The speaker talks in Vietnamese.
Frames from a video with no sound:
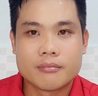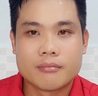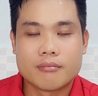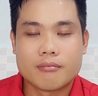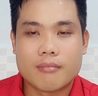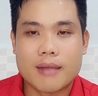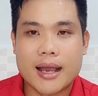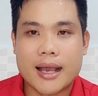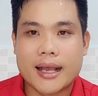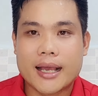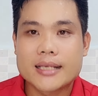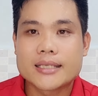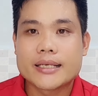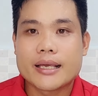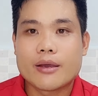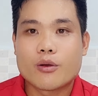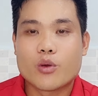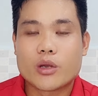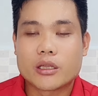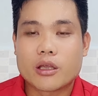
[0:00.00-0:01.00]
mà cái
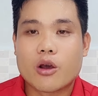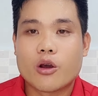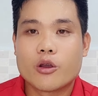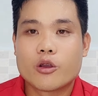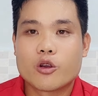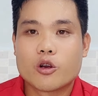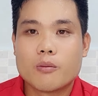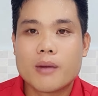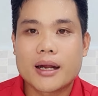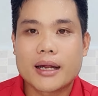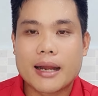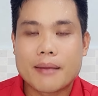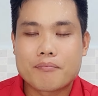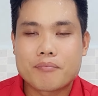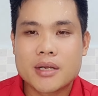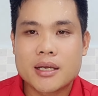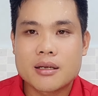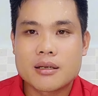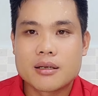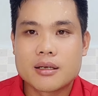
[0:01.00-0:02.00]
xe quyền thoại của Bắc Năm
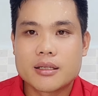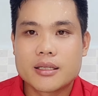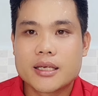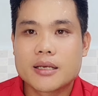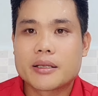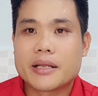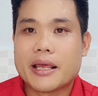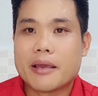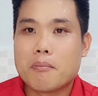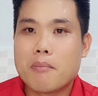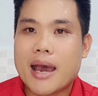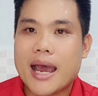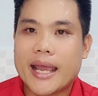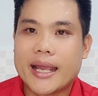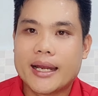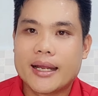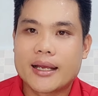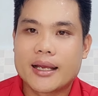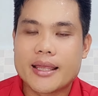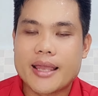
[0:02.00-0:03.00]
đó chiếc đĩa
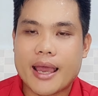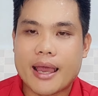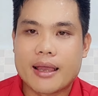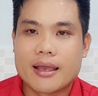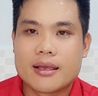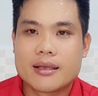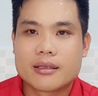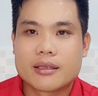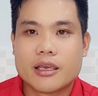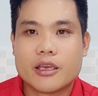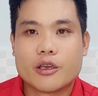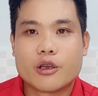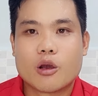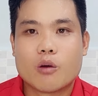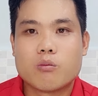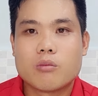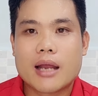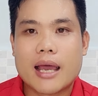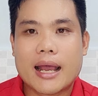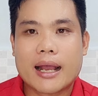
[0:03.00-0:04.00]
bay đó cả nhà thì
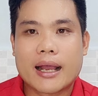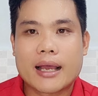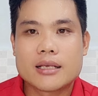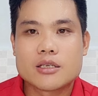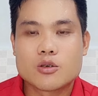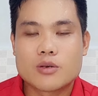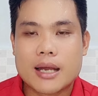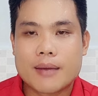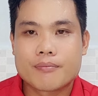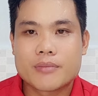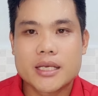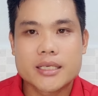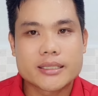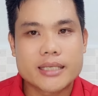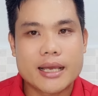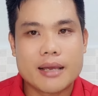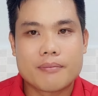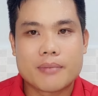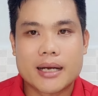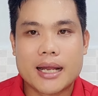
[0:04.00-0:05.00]
cũng là cái số 5 chiếc
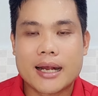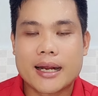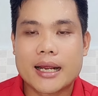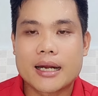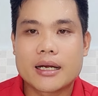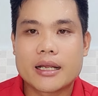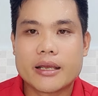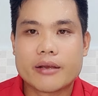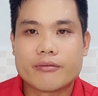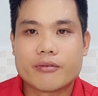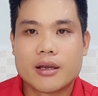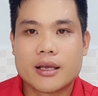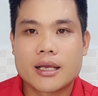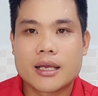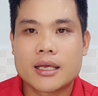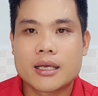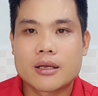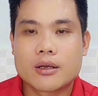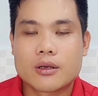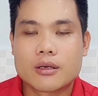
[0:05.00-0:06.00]
xe mà đã gắn liền với
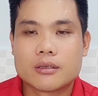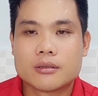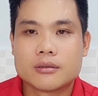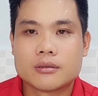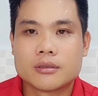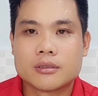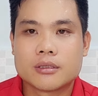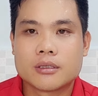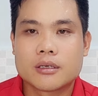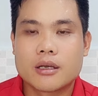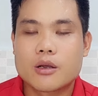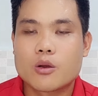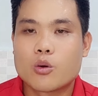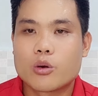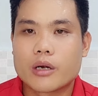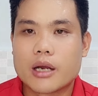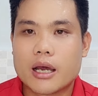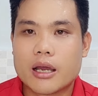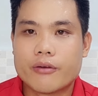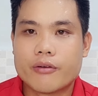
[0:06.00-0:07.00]
cái ừ, cái cuộc
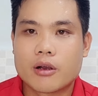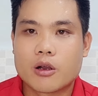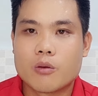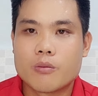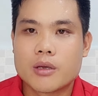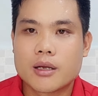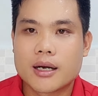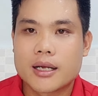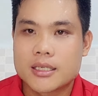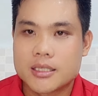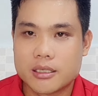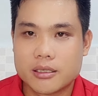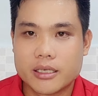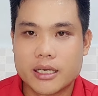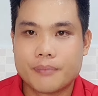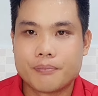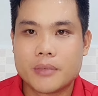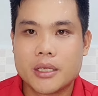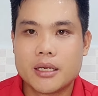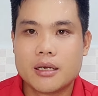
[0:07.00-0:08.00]
đời và cũng như là sự
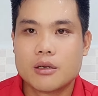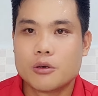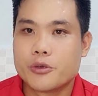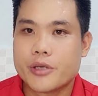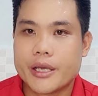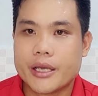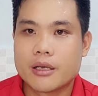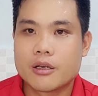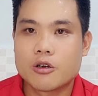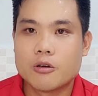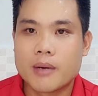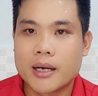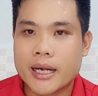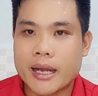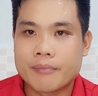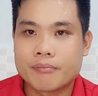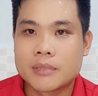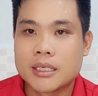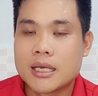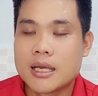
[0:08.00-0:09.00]
nghiệp đi lưu diễn của Bắc
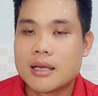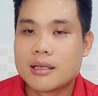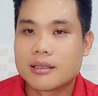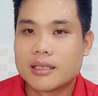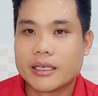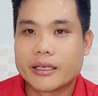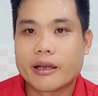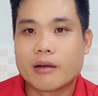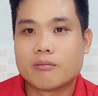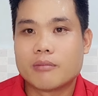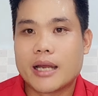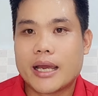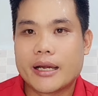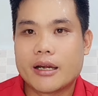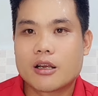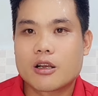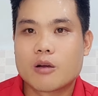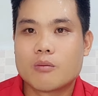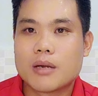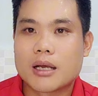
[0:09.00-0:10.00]
Năm thì cộng lại
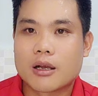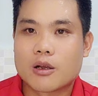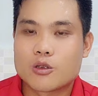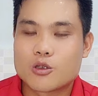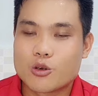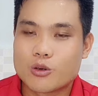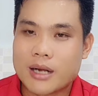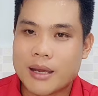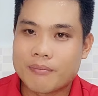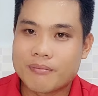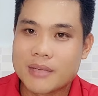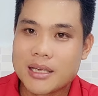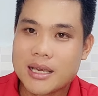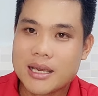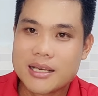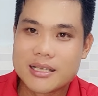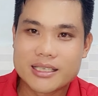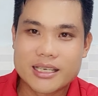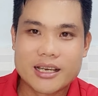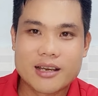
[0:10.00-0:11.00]
nó cũng là con số 5
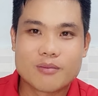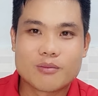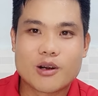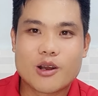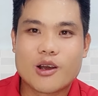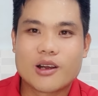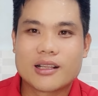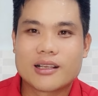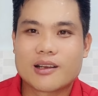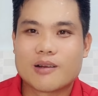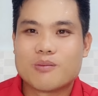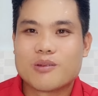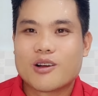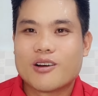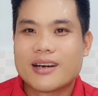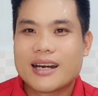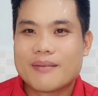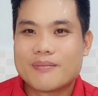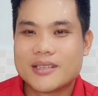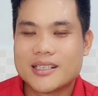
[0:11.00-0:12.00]
chị Hồng Loan thì cũng
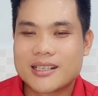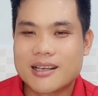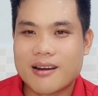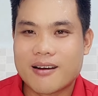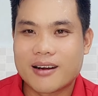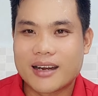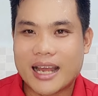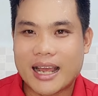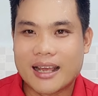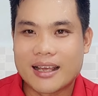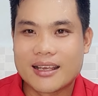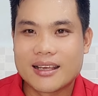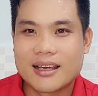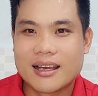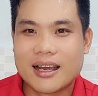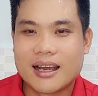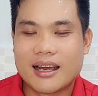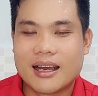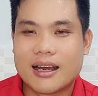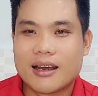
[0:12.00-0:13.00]
có năm đứa con nè
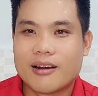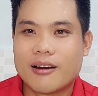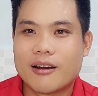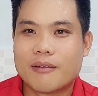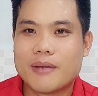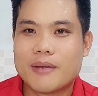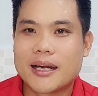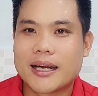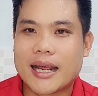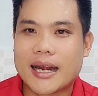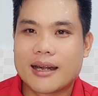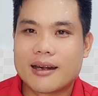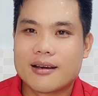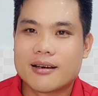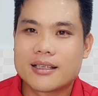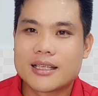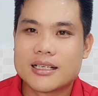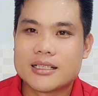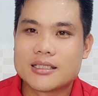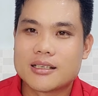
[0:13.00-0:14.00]
à, bên cạnh đó
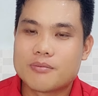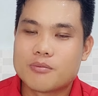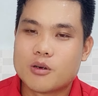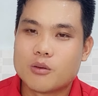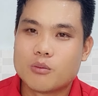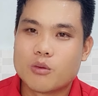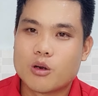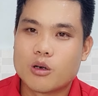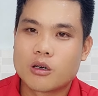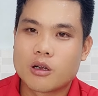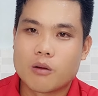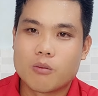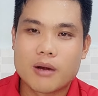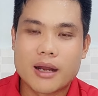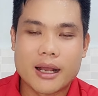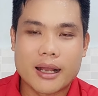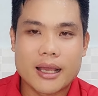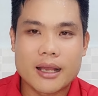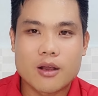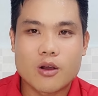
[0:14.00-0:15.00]
thì shop Bon Bon cũng
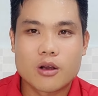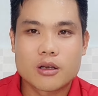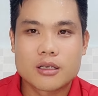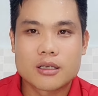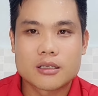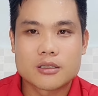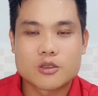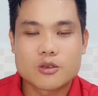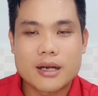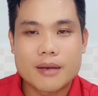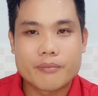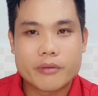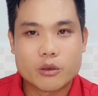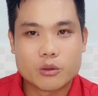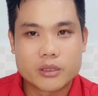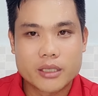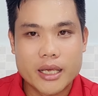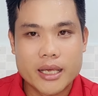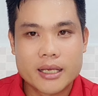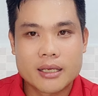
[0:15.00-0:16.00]
là cái con số 5 đầu
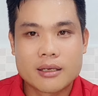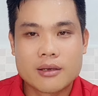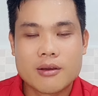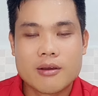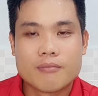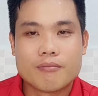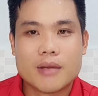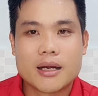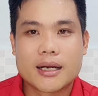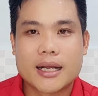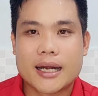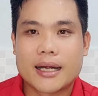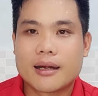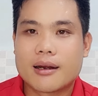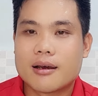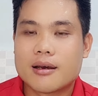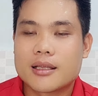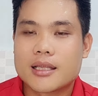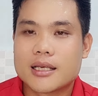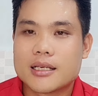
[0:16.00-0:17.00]
tiên bên cạnh
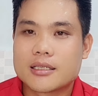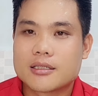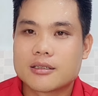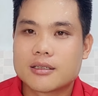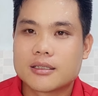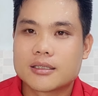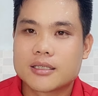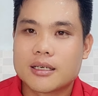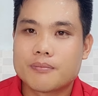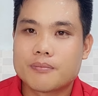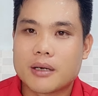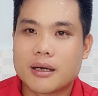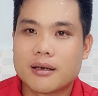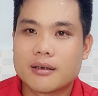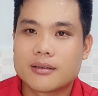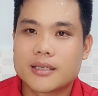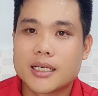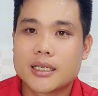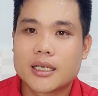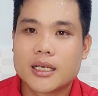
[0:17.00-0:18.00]
đó thì shop ở
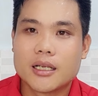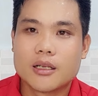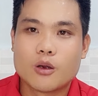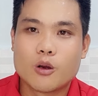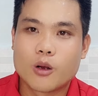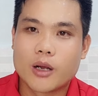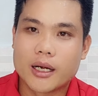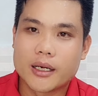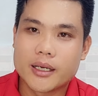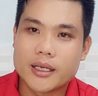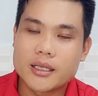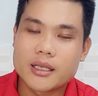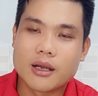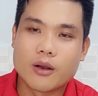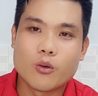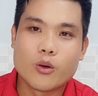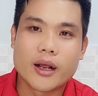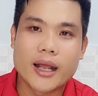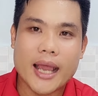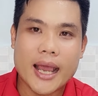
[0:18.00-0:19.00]
Rankin Organic ở
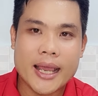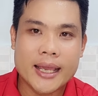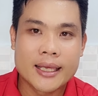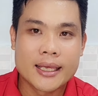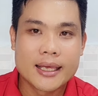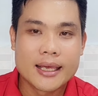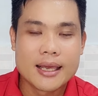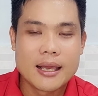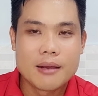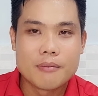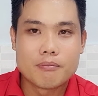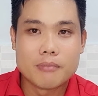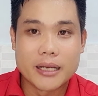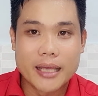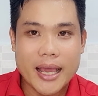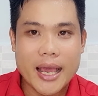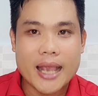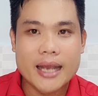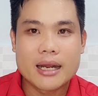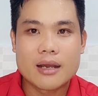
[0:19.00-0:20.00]
quận 2
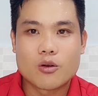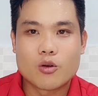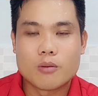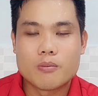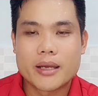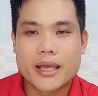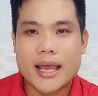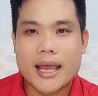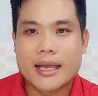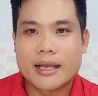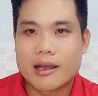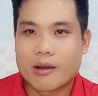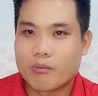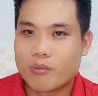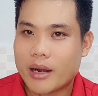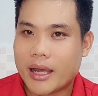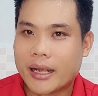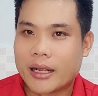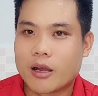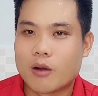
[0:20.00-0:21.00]
12 đó quận 12 cộng
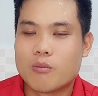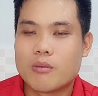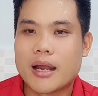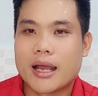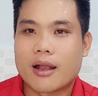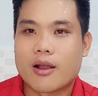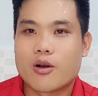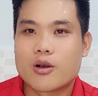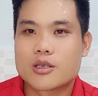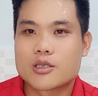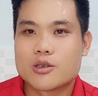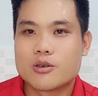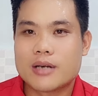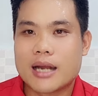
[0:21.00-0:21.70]
lại cũng là con số